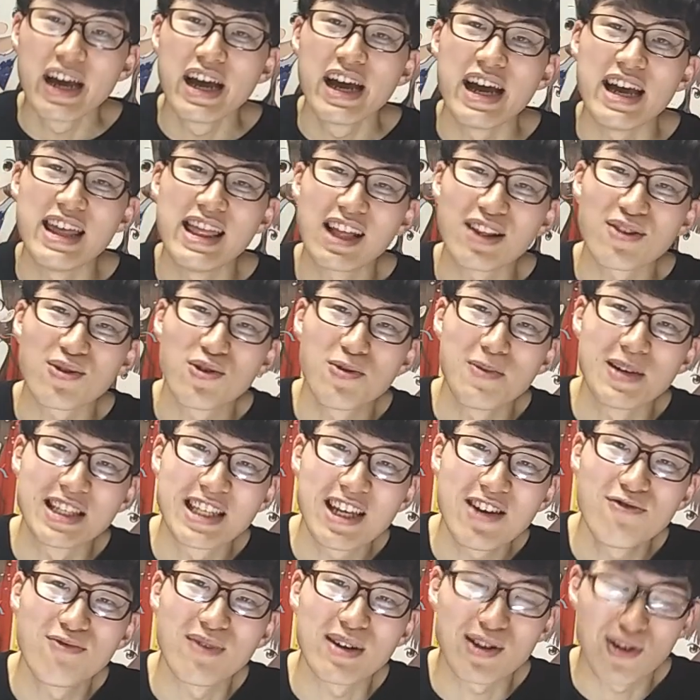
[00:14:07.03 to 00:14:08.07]
えー、なんと今回
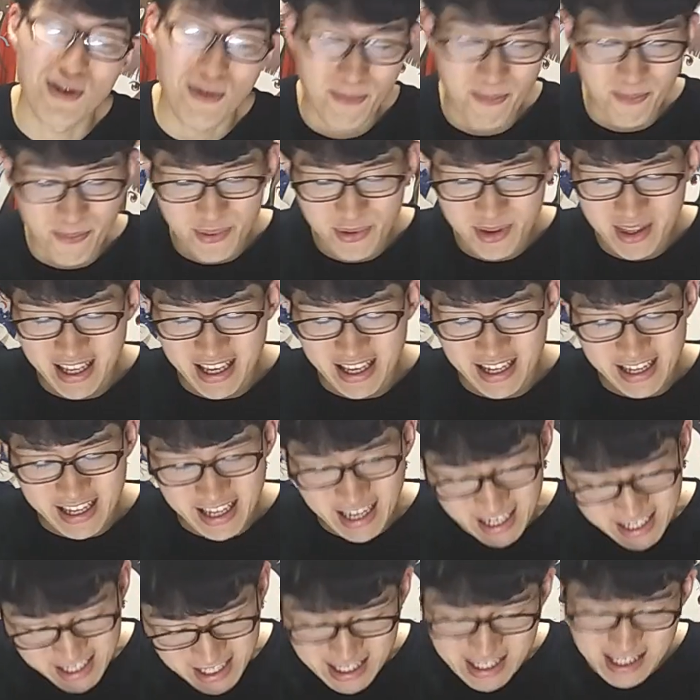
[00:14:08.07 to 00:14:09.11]
全話トップ10入り、
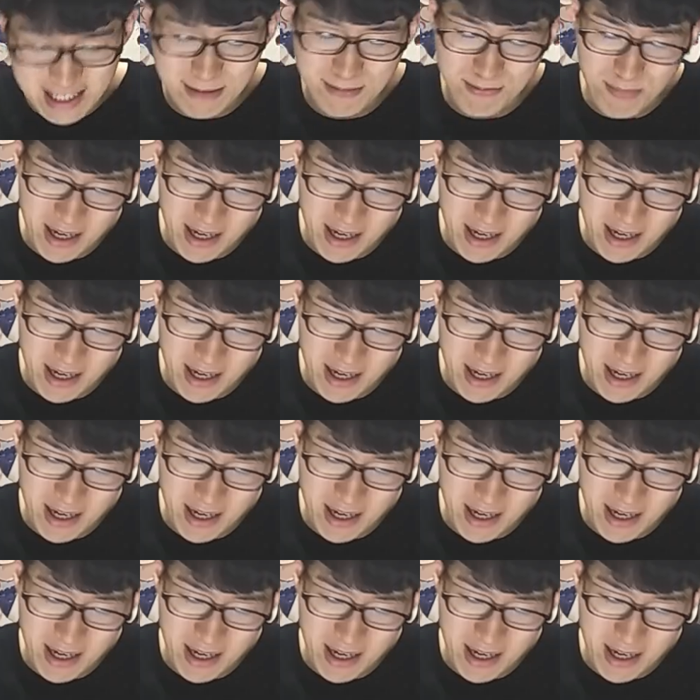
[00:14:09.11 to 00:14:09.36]
やす、